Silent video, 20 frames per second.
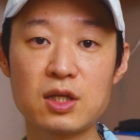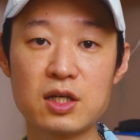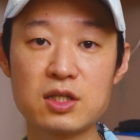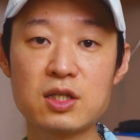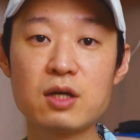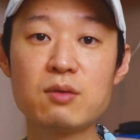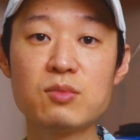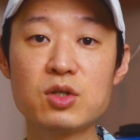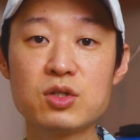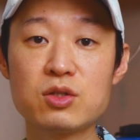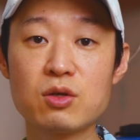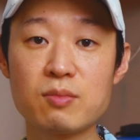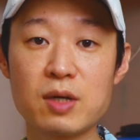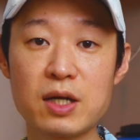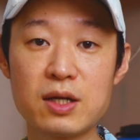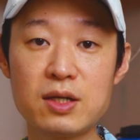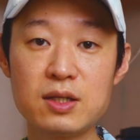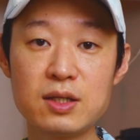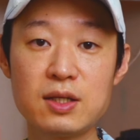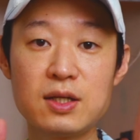다시 한번
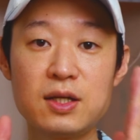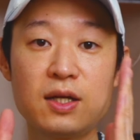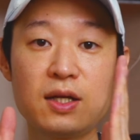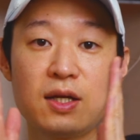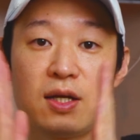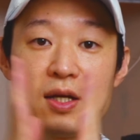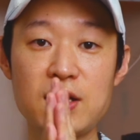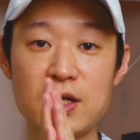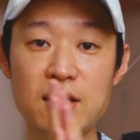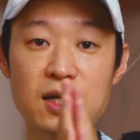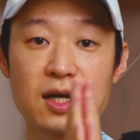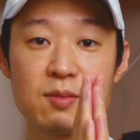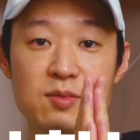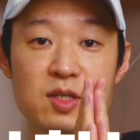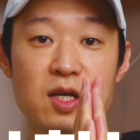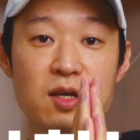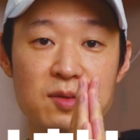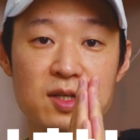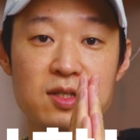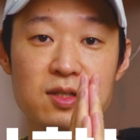정말
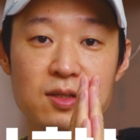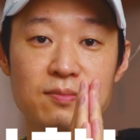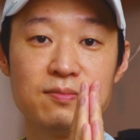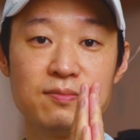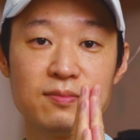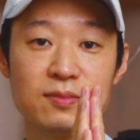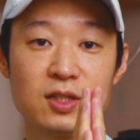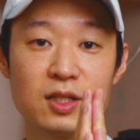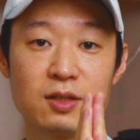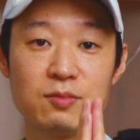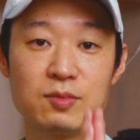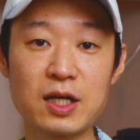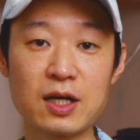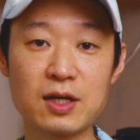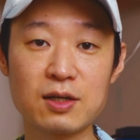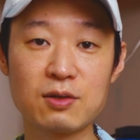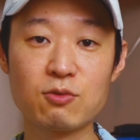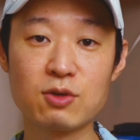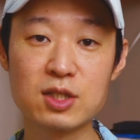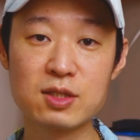감사의 말씀
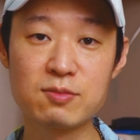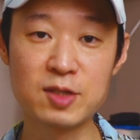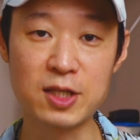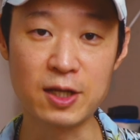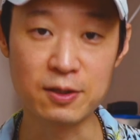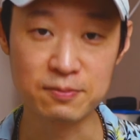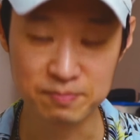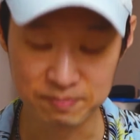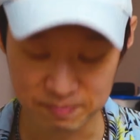드립니다 고맙습니다